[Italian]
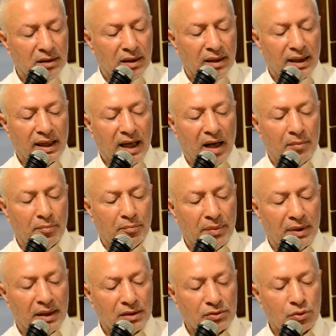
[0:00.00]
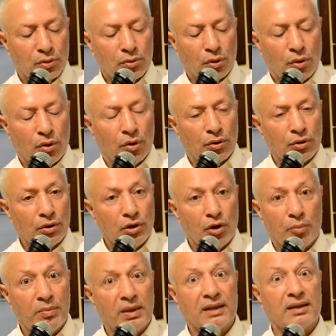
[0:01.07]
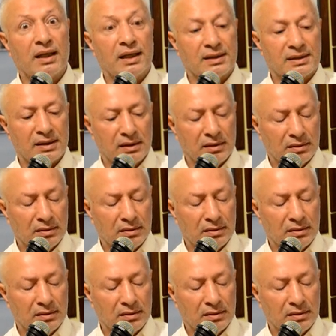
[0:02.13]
Le gambe sotto collo io ben tese.